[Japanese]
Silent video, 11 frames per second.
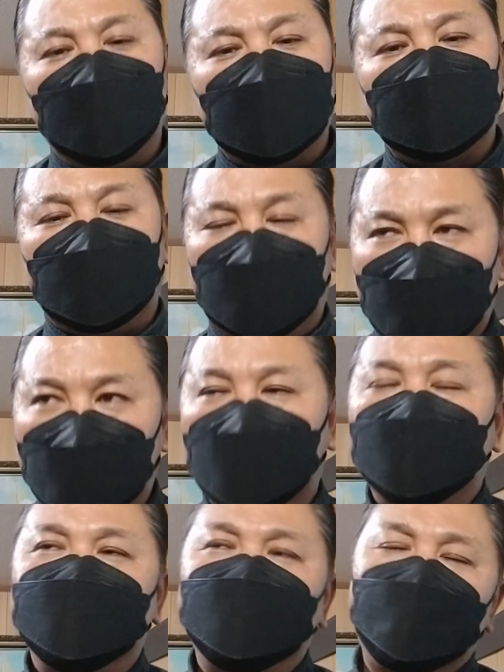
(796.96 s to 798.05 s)
てましたから
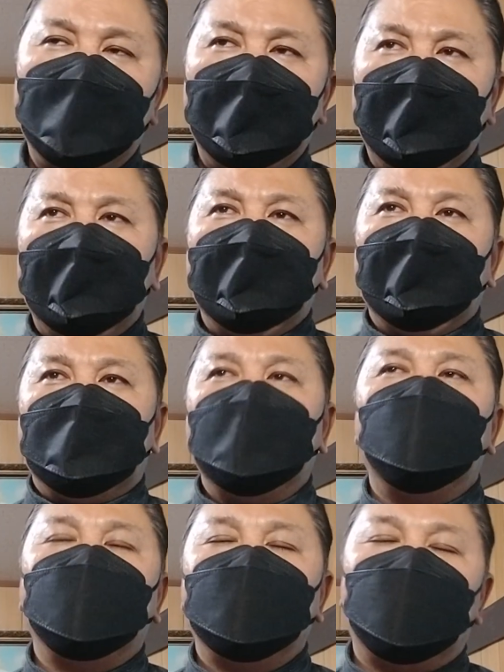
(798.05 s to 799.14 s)

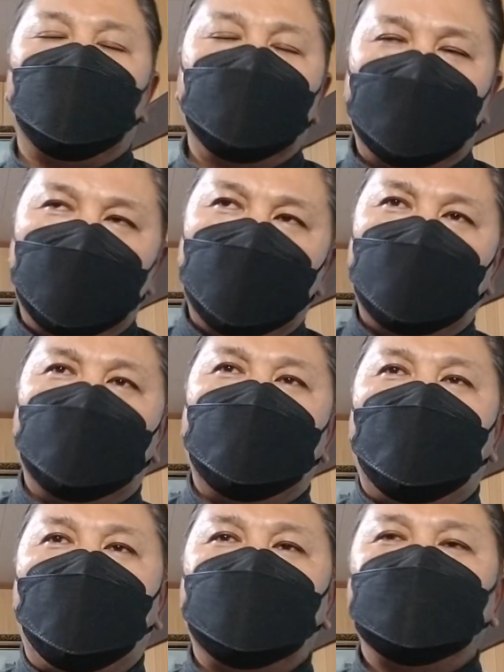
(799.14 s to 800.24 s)
日本の方で
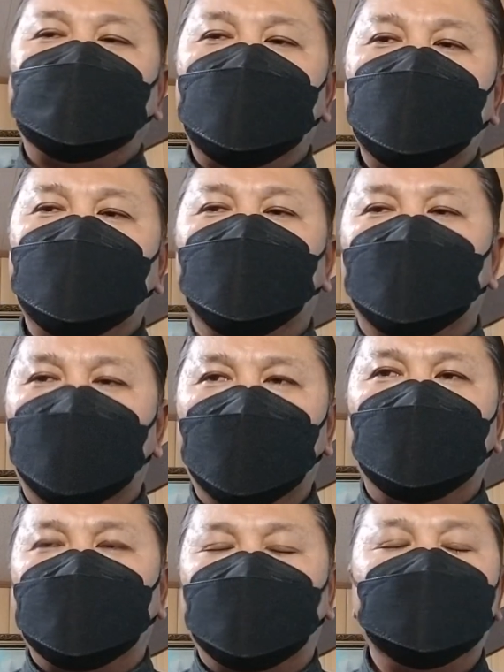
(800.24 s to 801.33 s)
ある程度
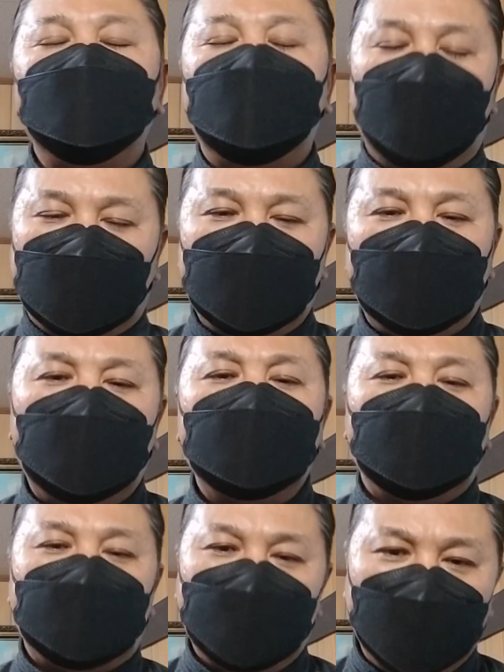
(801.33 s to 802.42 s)
もう準備はしてた
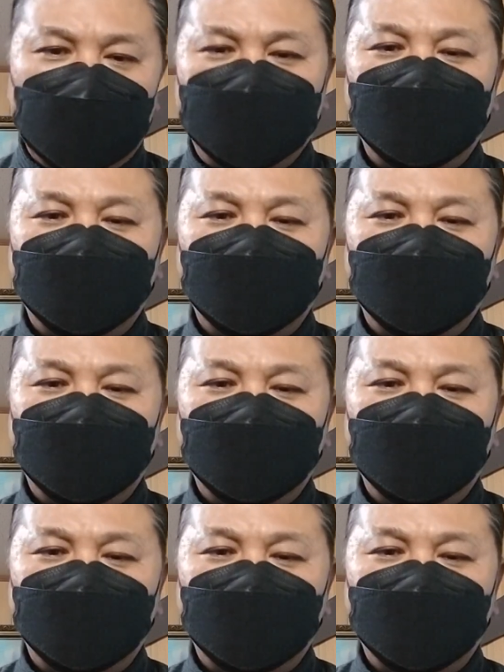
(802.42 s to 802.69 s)
んですよ